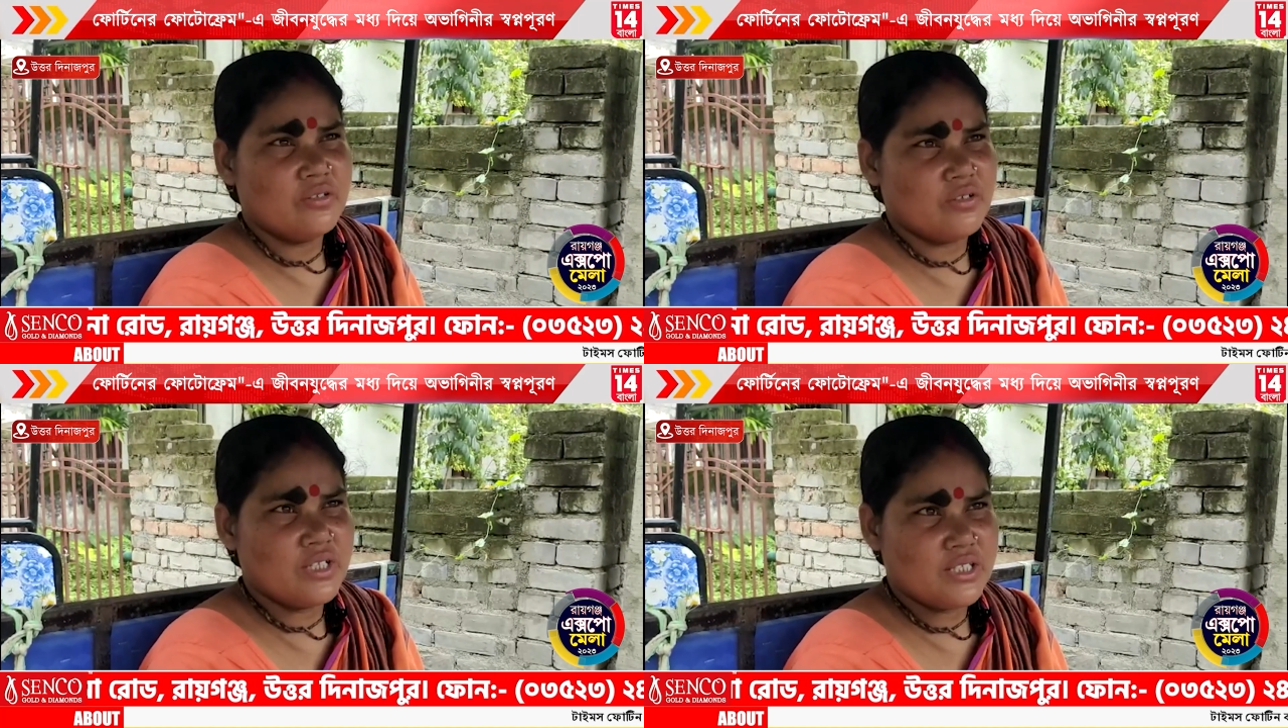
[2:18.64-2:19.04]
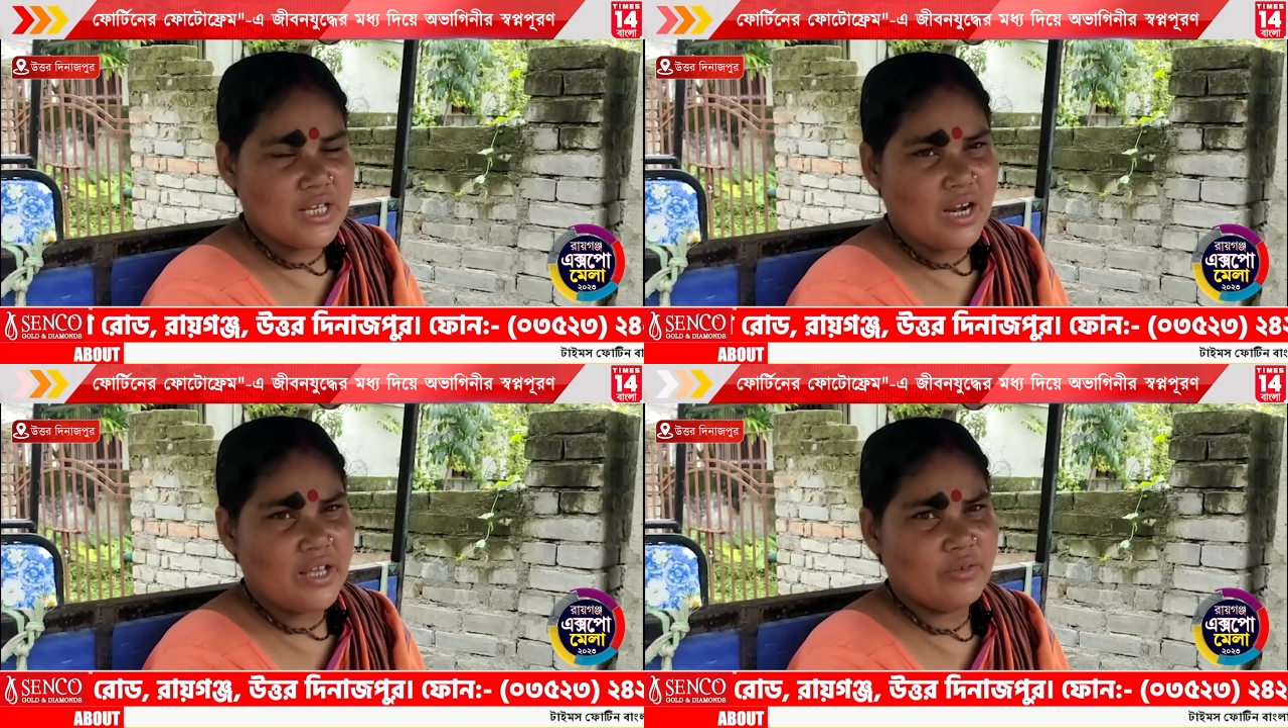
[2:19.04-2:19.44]
যদি
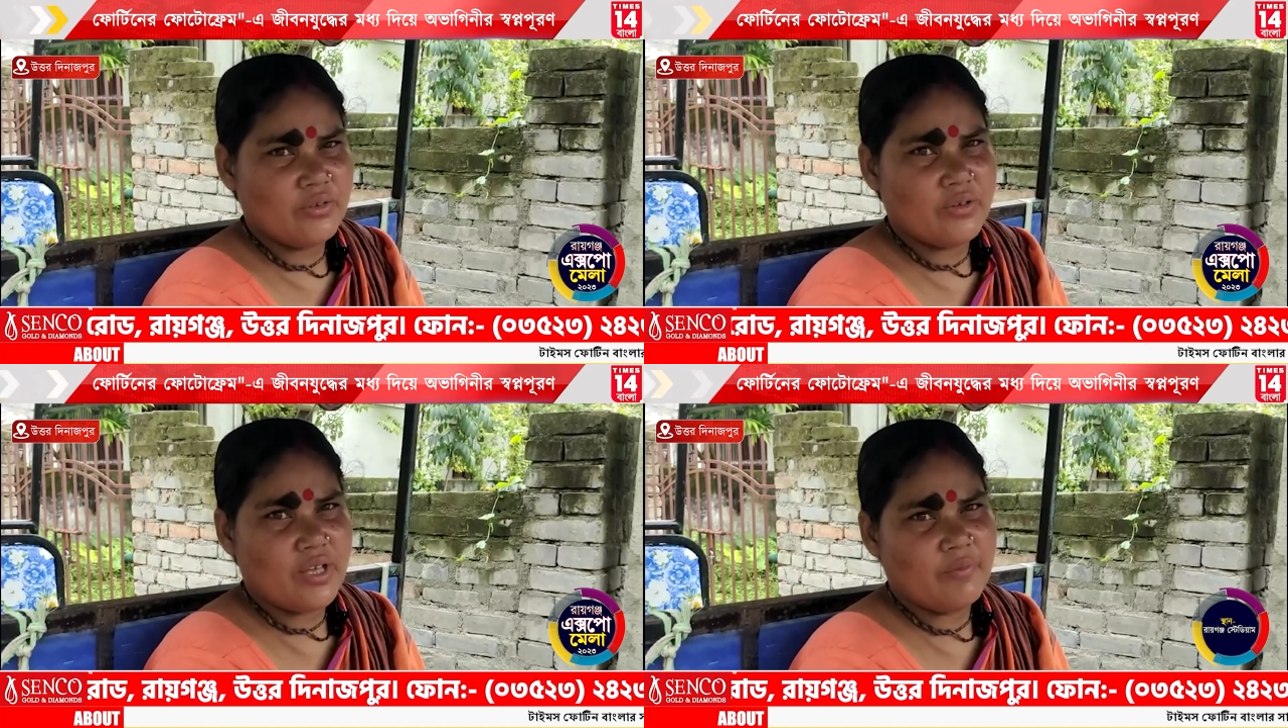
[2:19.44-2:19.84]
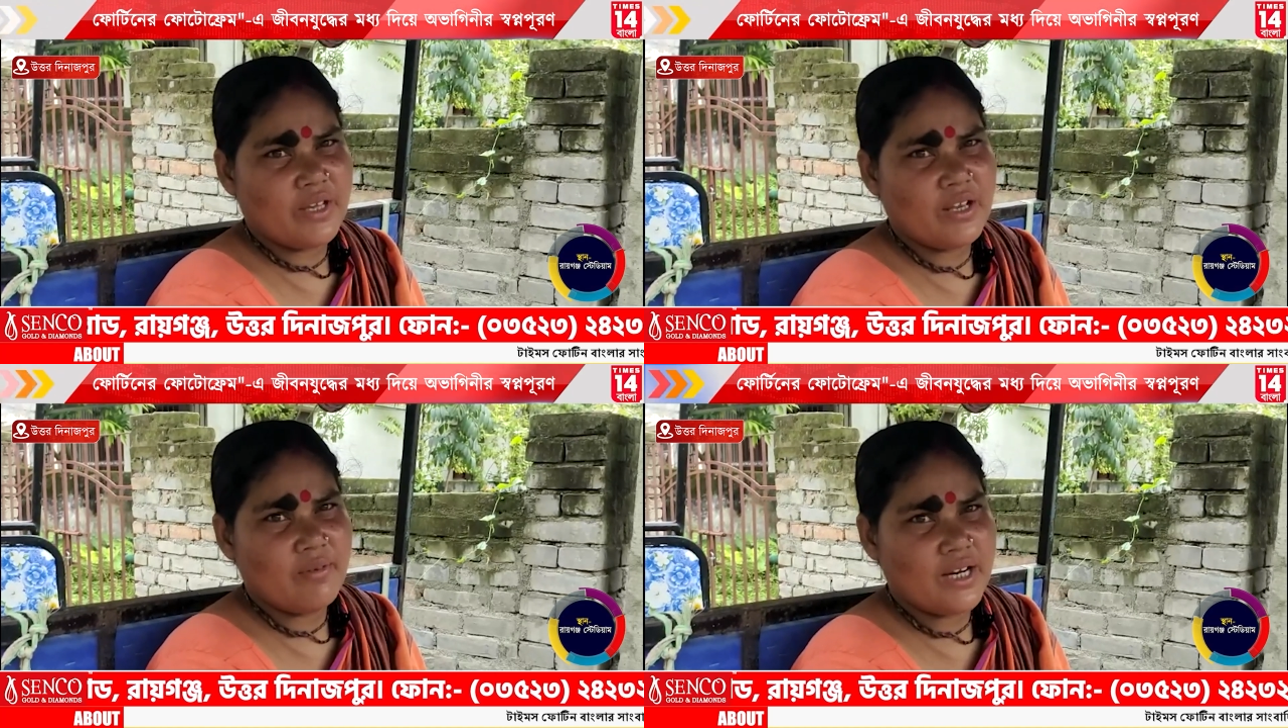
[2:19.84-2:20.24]
চালায় তো
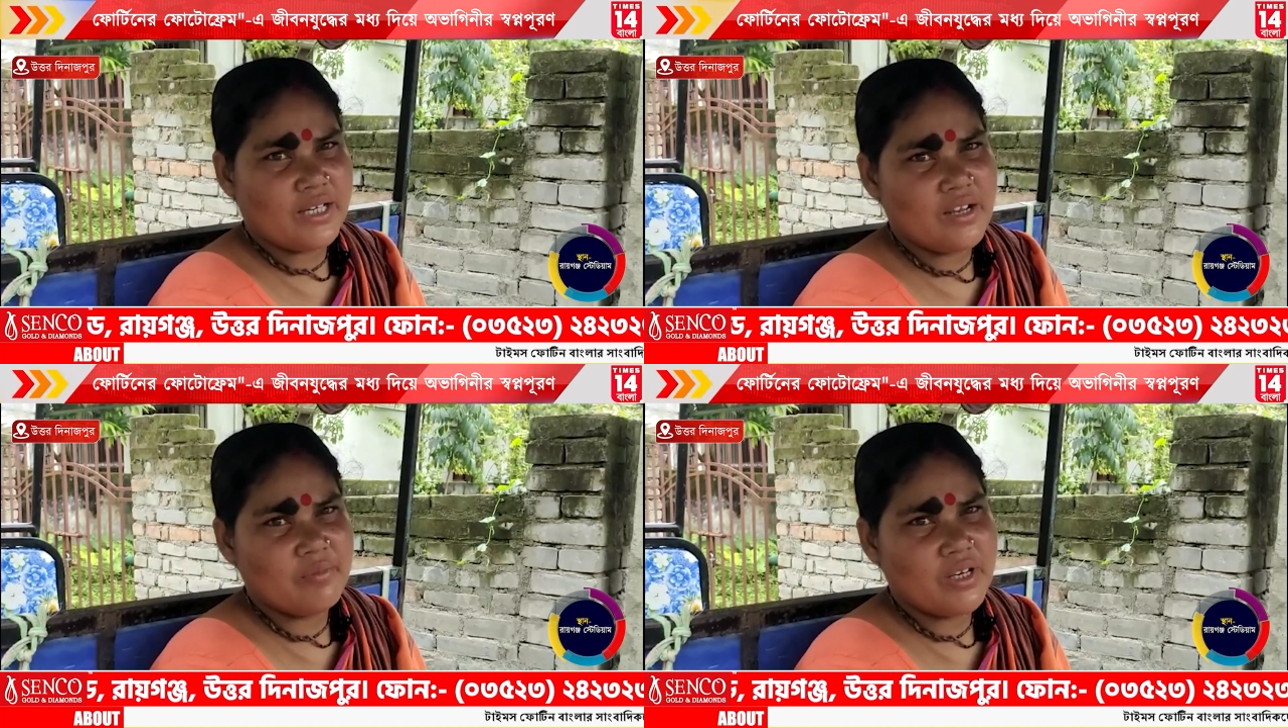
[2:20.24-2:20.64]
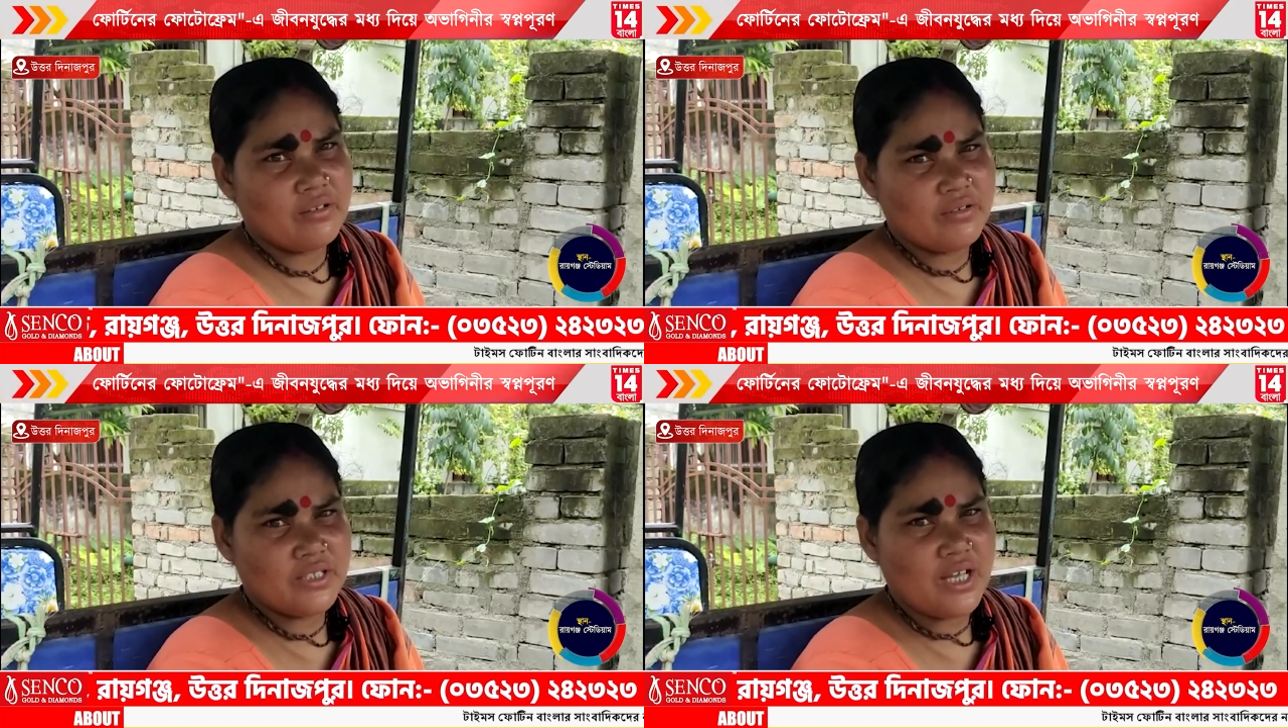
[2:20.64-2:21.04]
বিকালবেলার টাইমটা
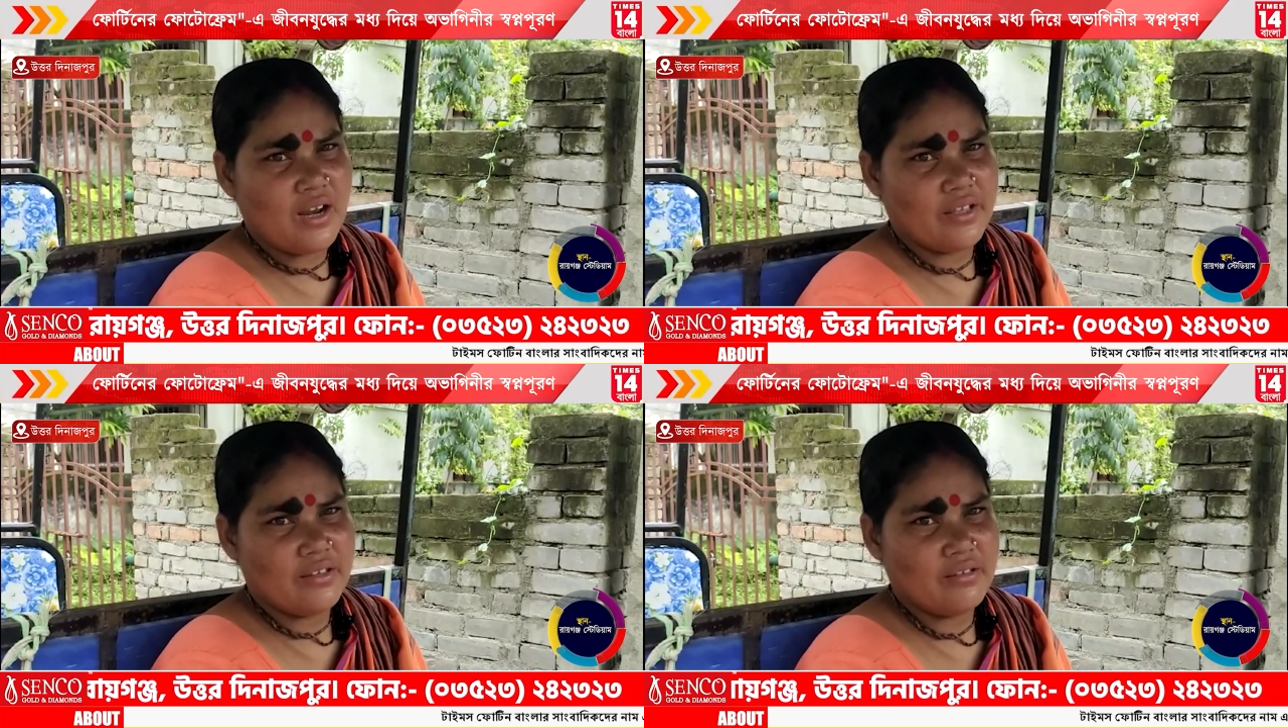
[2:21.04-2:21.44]
একটু চালায়